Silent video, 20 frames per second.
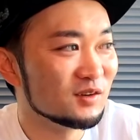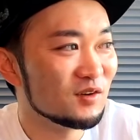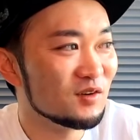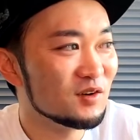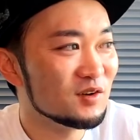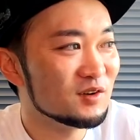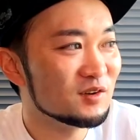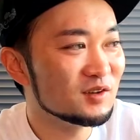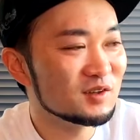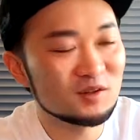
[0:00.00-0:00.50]

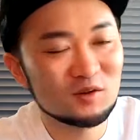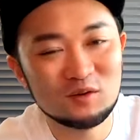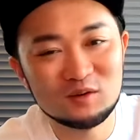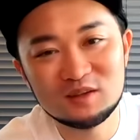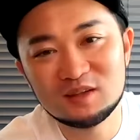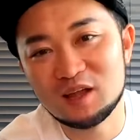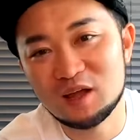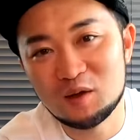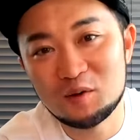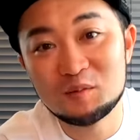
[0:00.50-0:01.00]
こういう人
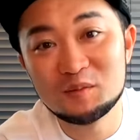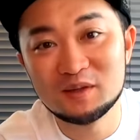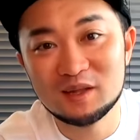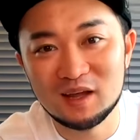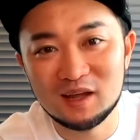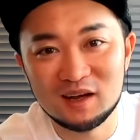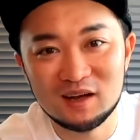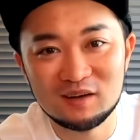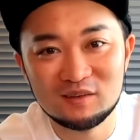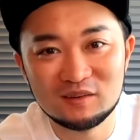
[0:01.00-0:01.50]
おったよみ
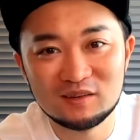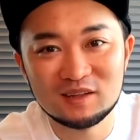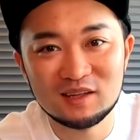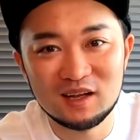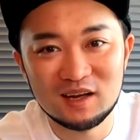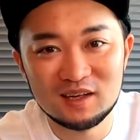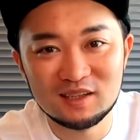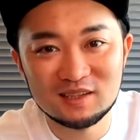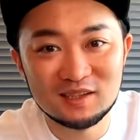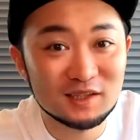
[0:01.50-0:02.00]
たいなのおっ
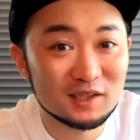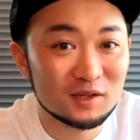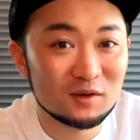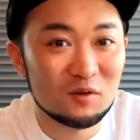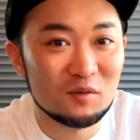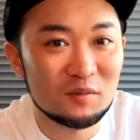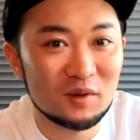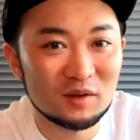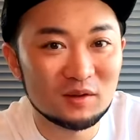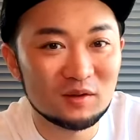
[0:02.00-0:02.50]
たら、ぜひ
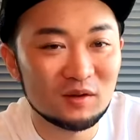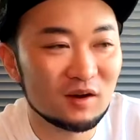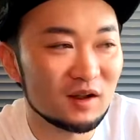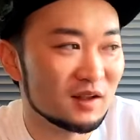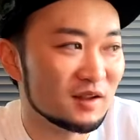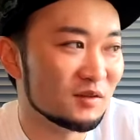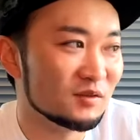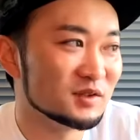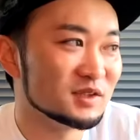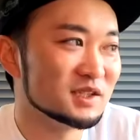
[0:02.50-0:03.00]
コメント
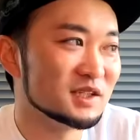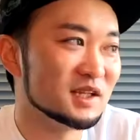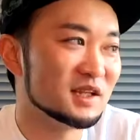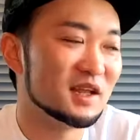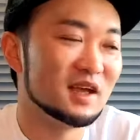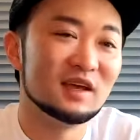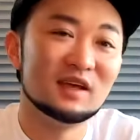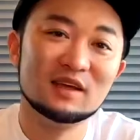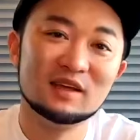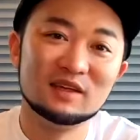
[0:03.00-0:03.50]
欄で教え
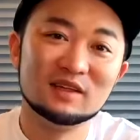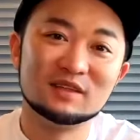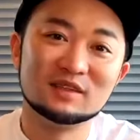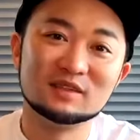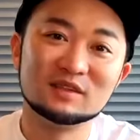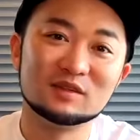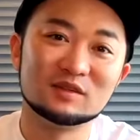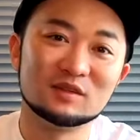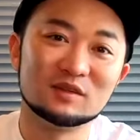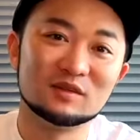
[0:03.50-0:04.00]
て。
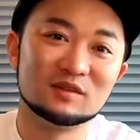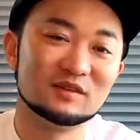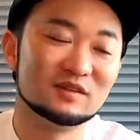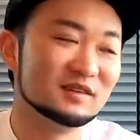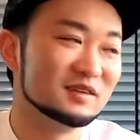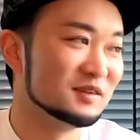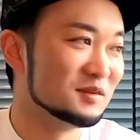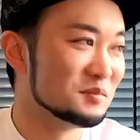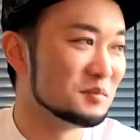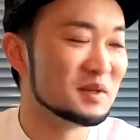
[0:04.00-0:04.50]
ちょっと、
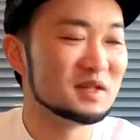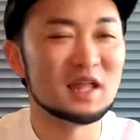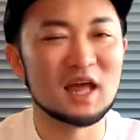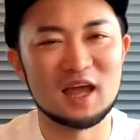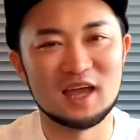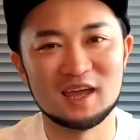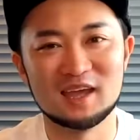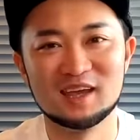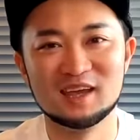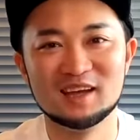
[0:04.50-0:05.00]
見
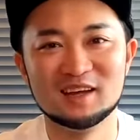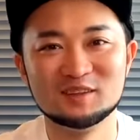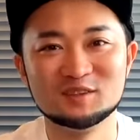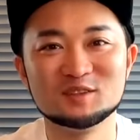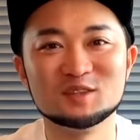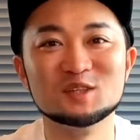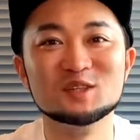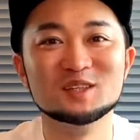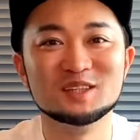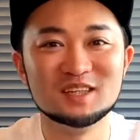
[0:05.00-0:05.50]
たい。
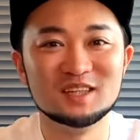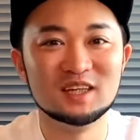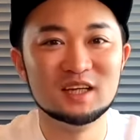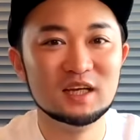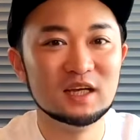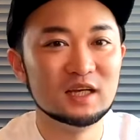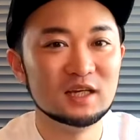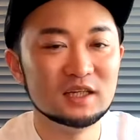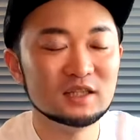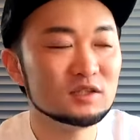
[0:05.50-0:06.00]
普通に。
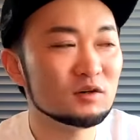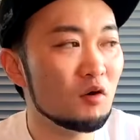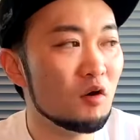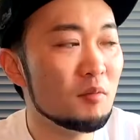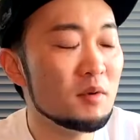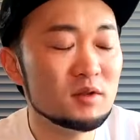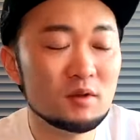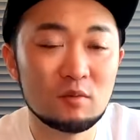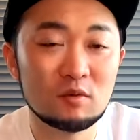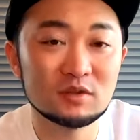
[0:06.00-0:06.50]
一応
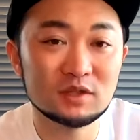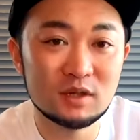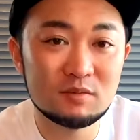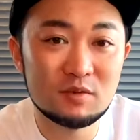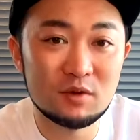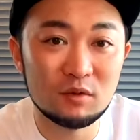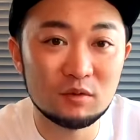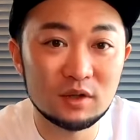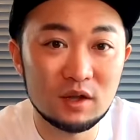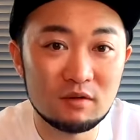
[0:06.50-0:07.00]
コメント僕
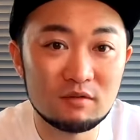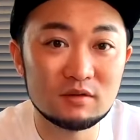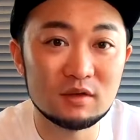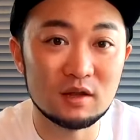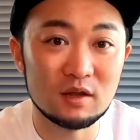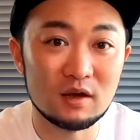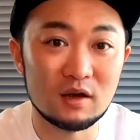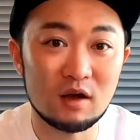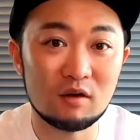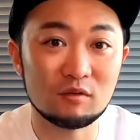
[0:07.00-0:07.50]
全部読んでるん
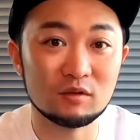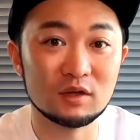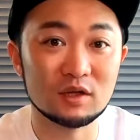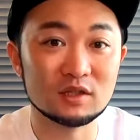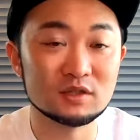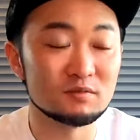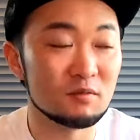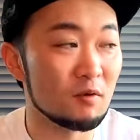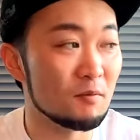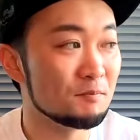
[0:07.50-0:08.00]
でね、過去の
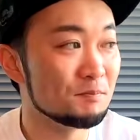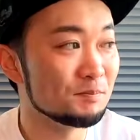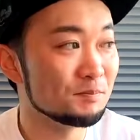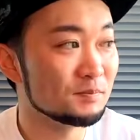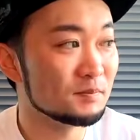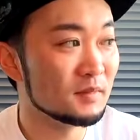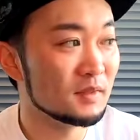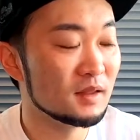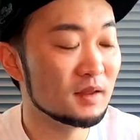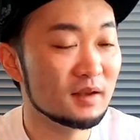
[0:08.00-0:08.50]
やつも。
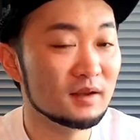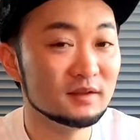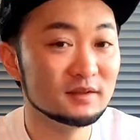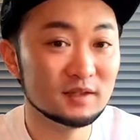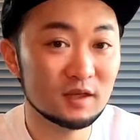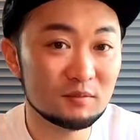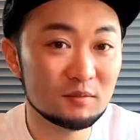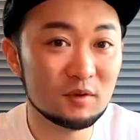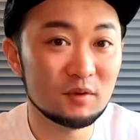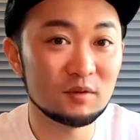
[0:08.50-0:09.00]

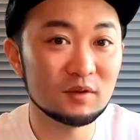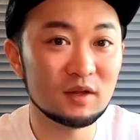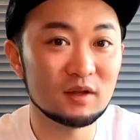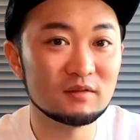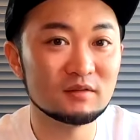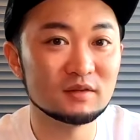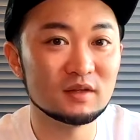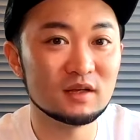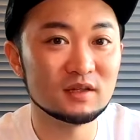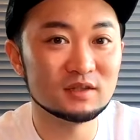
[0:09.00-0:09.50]
全部読ん
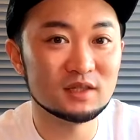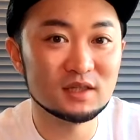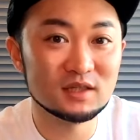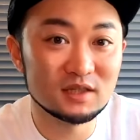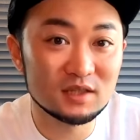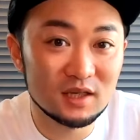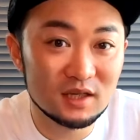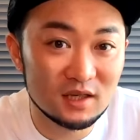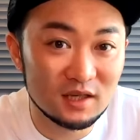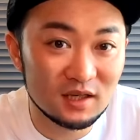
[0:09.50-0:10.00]
でるんで、ぜ
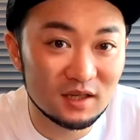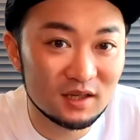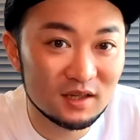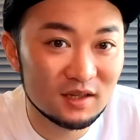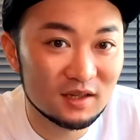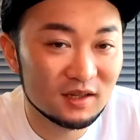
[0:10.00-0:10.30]
ひぜひ。